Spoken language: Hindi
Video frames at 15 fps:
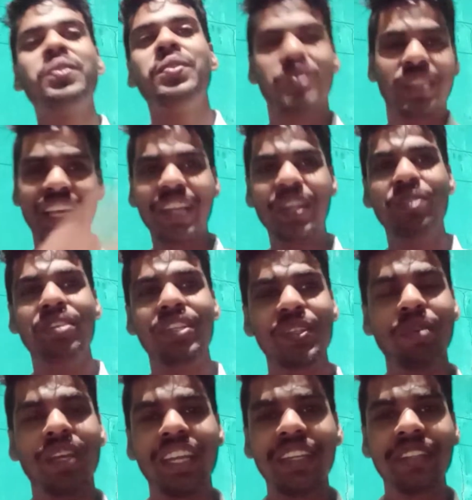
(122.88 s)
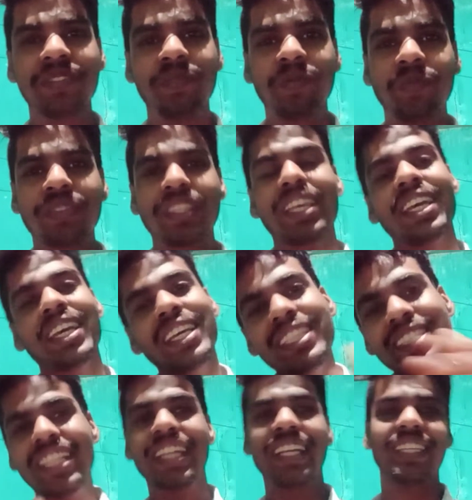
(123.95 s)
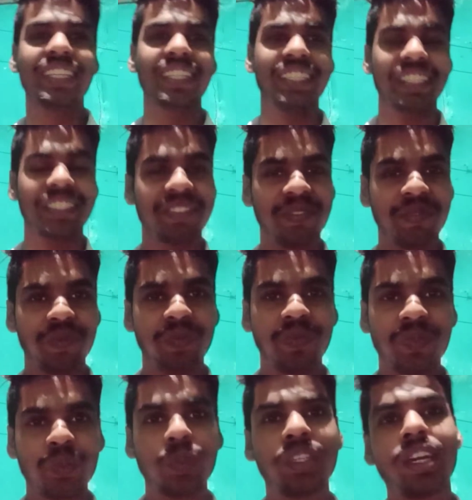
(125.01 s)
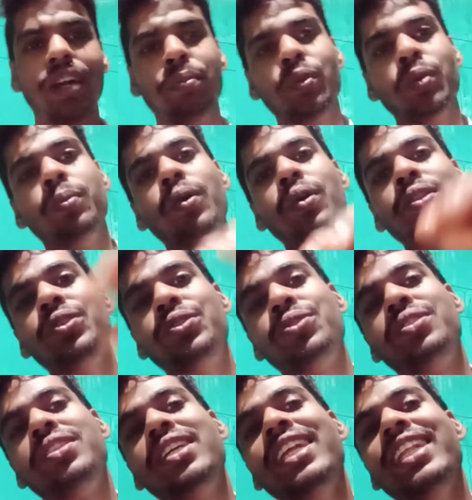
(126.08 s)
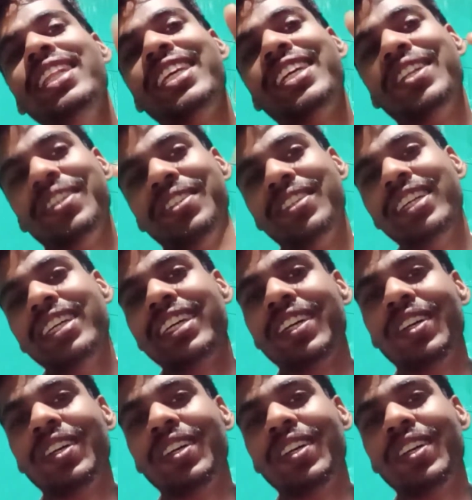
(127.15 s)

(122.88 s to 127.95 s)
तो देख लो वीडियो पहले इस लड़की की जो कि आपको बहुत ही सुशील दिख रही होगी